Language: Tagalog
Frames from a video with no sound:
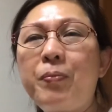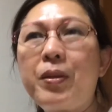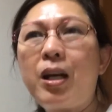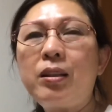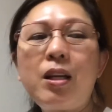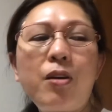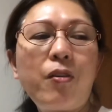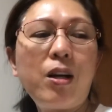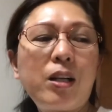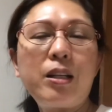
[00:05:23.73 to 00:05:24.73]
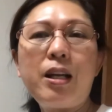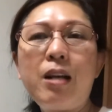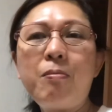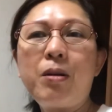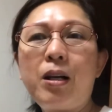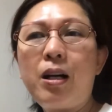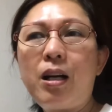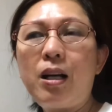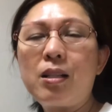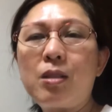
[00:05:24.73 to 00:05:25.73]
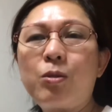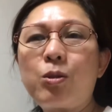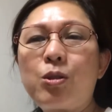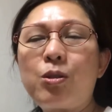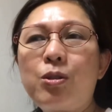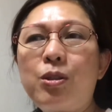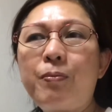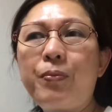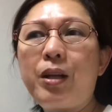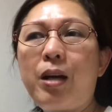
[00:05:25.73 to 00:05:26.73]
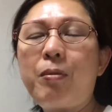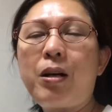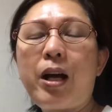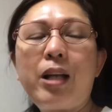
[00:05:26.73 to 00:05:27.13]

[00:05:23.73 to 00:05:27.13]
Karating ko lang kanina mga alas 8, mga